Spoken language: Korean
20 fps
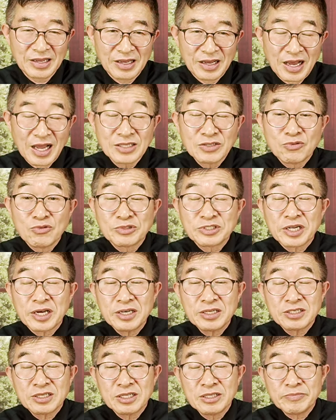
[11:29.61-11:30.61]
한국
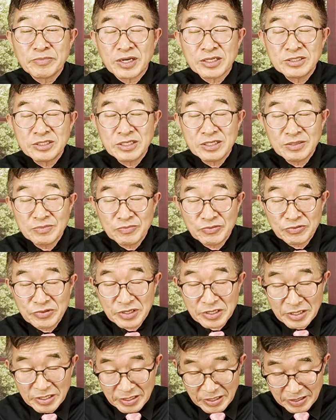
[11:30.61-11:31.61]
사회 전반적인
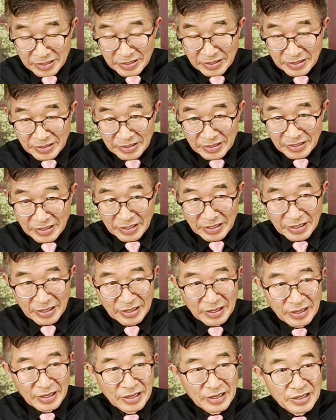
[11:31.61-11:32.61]
분위기는
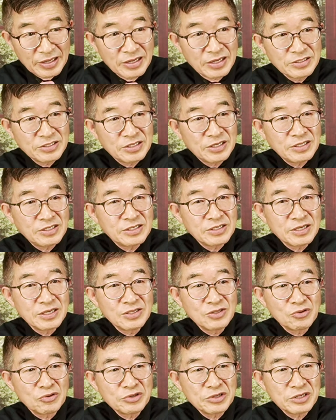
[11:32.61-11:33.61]
이런
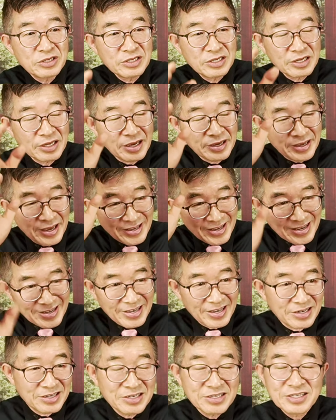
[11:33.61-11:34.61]
지적인 노력을 이렇게 굉장히
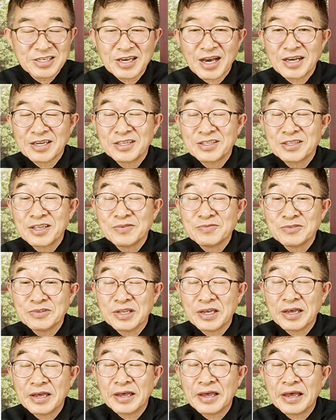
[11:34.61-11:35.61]
경시하기 때문에